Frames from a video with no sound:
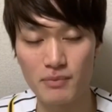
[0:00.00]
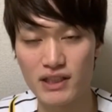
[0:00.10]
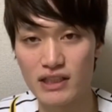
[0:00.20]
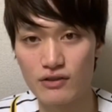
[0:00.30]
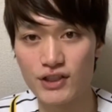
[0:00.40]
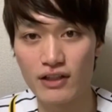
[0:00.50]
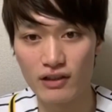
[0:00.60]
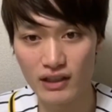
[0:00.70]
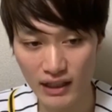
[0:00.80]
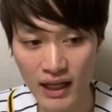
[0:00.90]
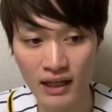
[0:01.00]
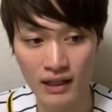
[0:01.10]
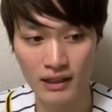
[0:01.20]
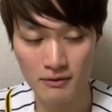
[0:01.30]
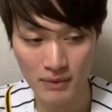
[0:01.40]
ピッチングしてくれてね、
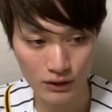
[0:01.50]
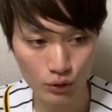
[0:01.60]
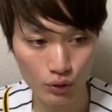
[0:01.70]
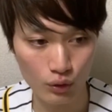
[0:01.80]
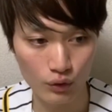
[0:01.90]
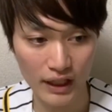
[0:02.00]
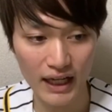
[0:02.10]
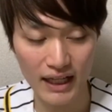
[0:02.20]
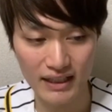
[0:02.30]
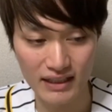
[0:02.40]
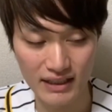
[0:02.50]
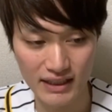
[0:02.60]
まあ、ちょっと長い、